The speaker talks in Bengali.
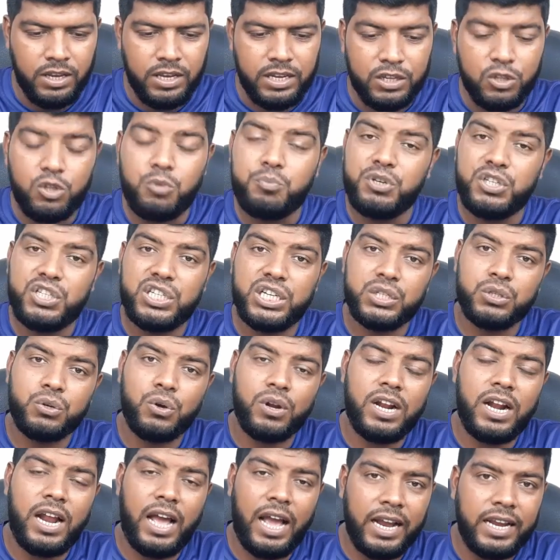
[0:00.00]
কিন্তু বিশ্বাস
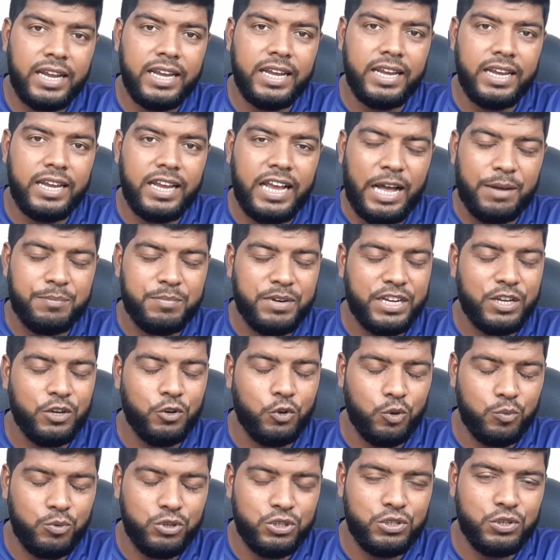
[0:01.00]
করার আগে আপনাকে
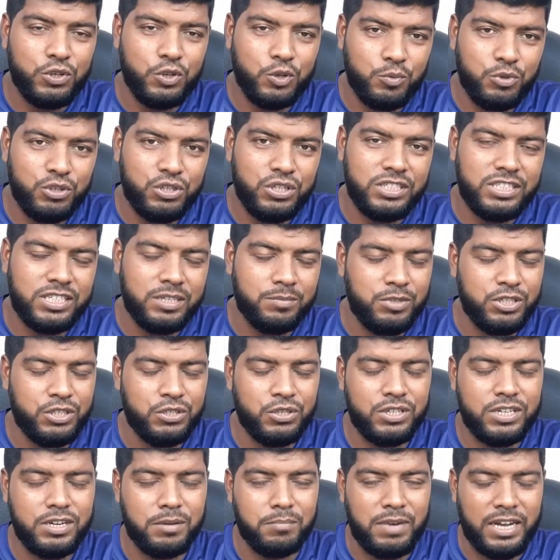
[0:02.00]
অবশ্যই অবশ্যই যে
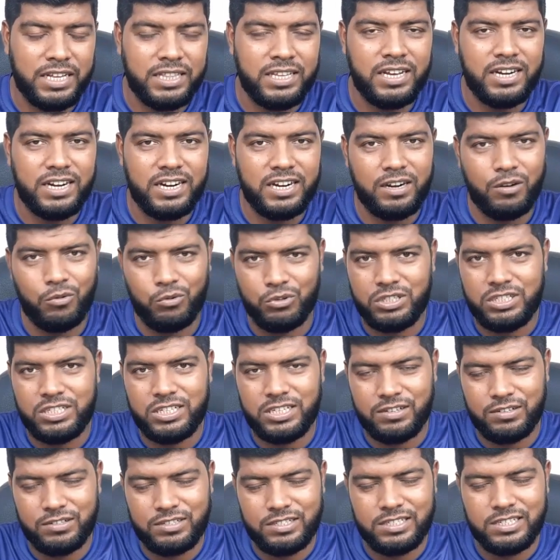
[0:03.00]
বিষয়টা মাথায় রাখা উচিত
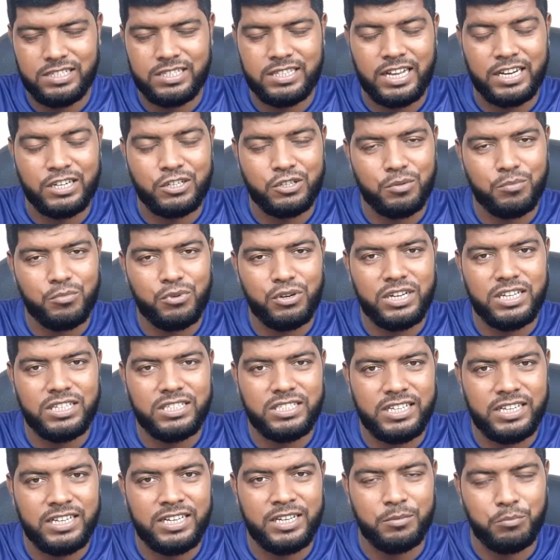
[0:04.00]
সেটা হচ্ছে যে তার সম্পর্কে
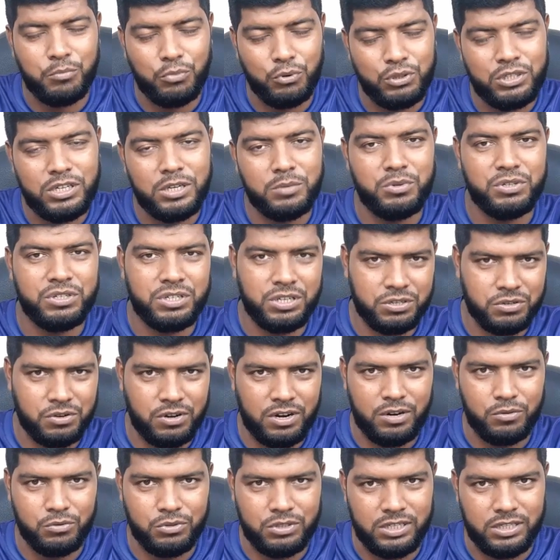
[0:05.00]
জেনে বুঝে বিশ্বাস
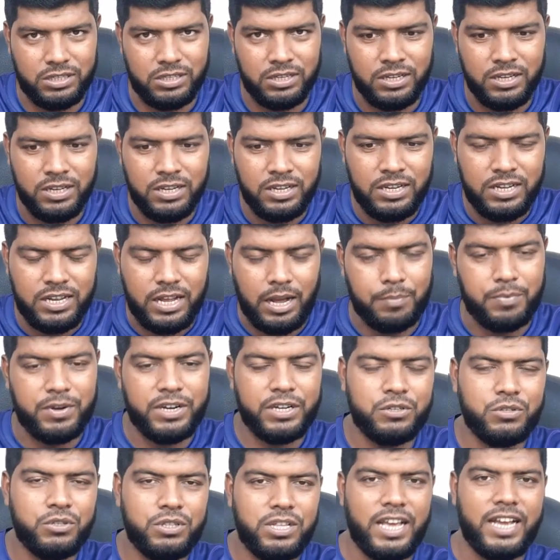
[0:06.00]
করা উচিত
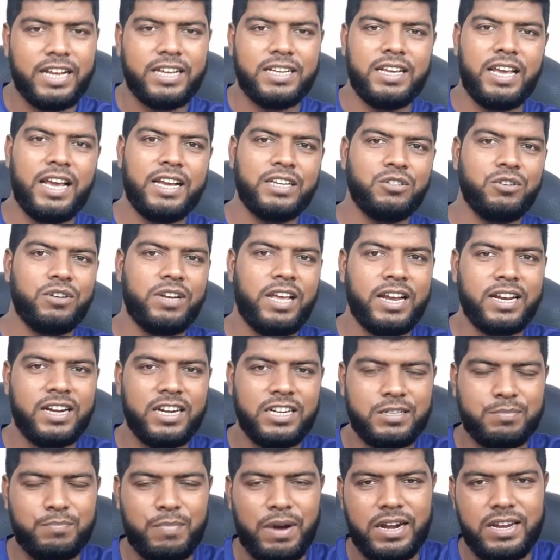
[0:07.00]
আপনাকে যদি একজন এক
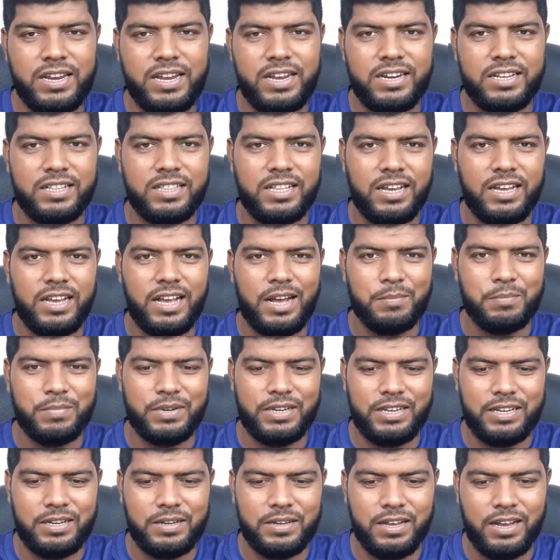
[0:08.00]
গ্লাস পানি এনে দেয়
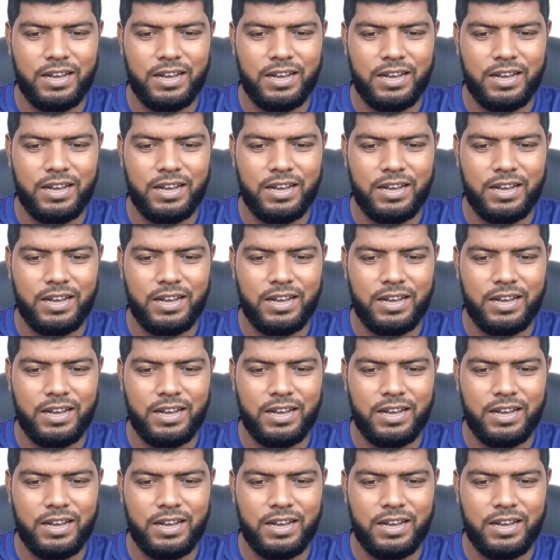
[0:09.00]
আপনি